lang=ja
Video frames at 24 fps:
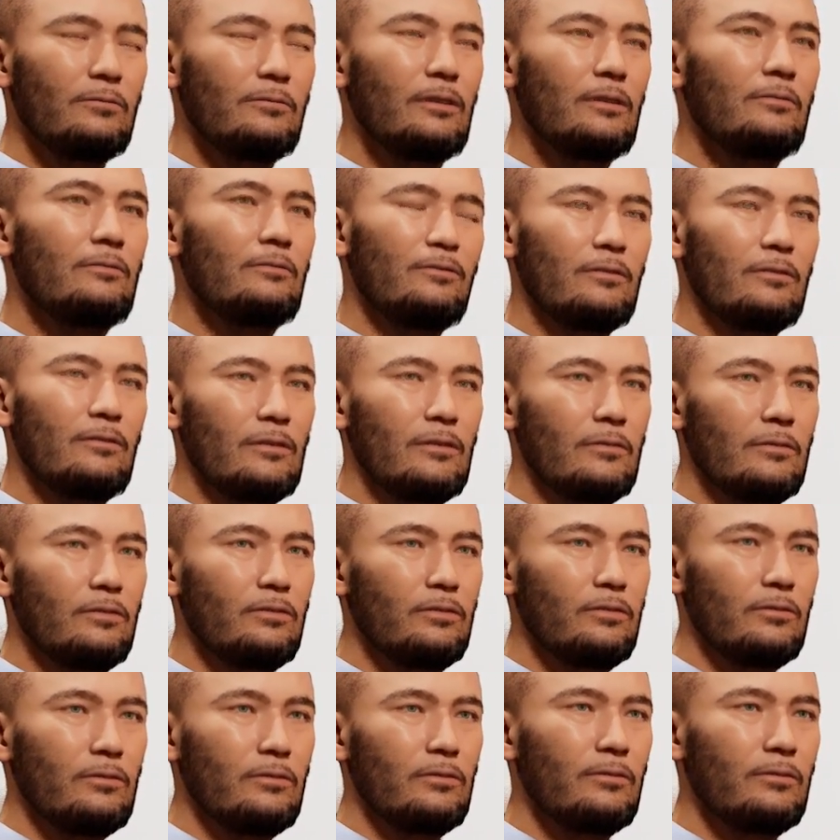まあ、そういった
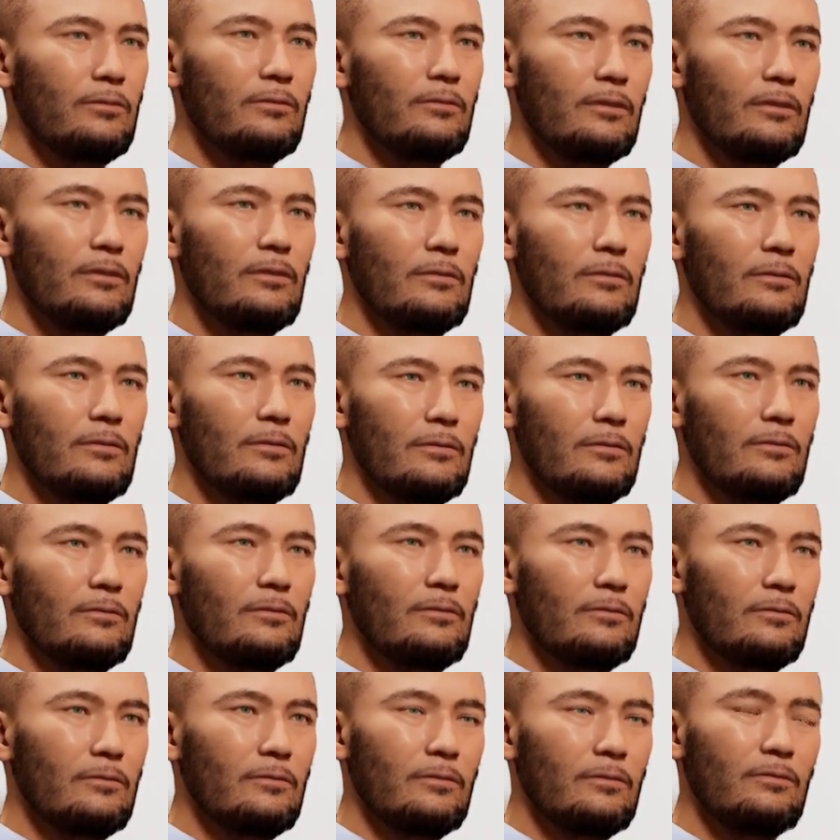ものとつなげて
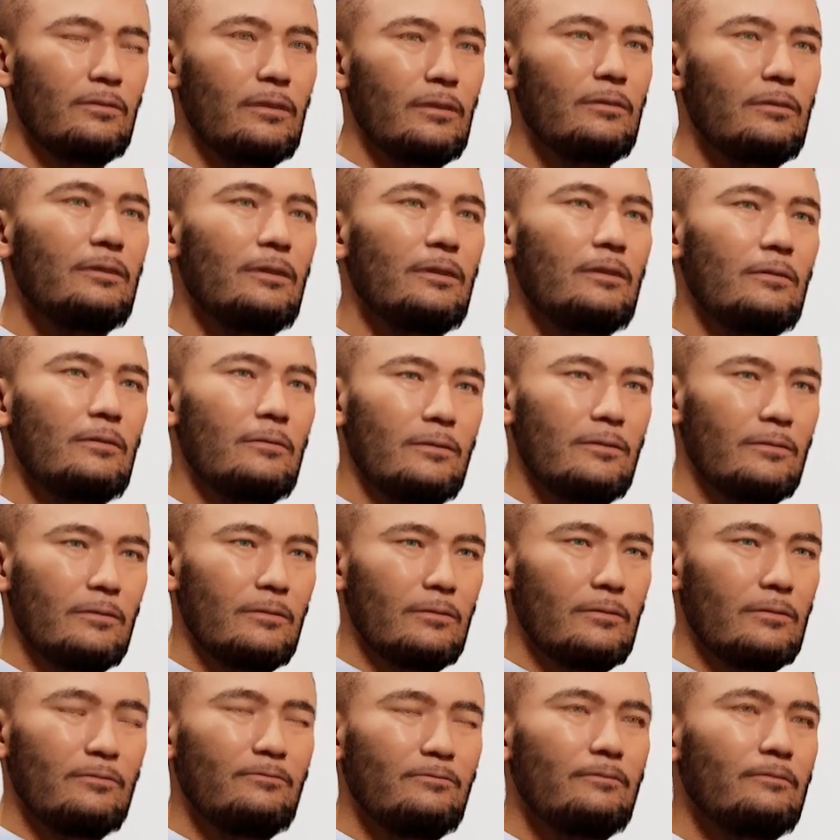使うことができま
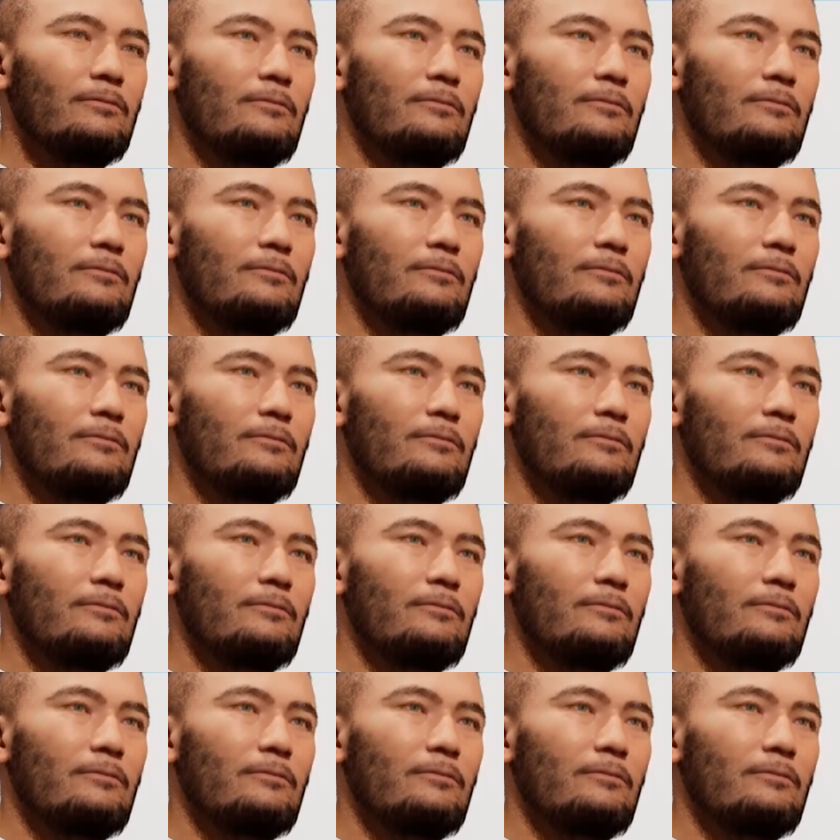す。